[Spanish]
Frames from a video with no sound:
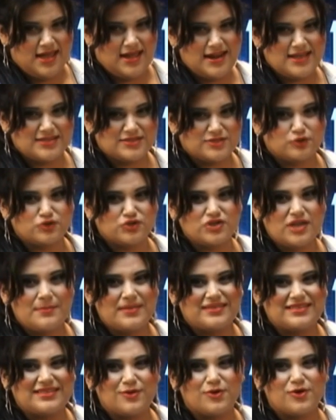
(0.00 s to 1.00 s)
Él es
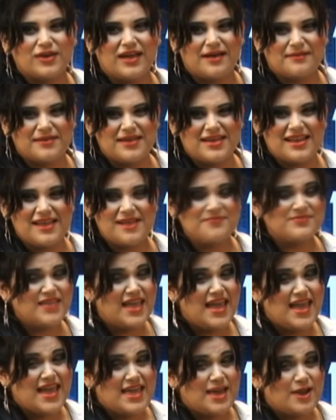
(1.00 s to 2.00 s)
José Matador Cabrera
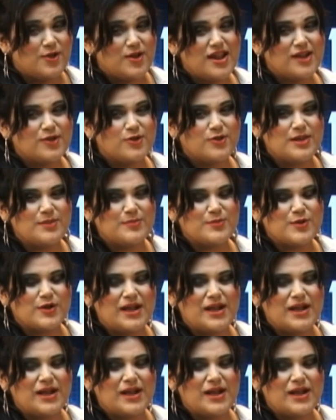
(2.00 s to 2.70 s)
y a lo largo del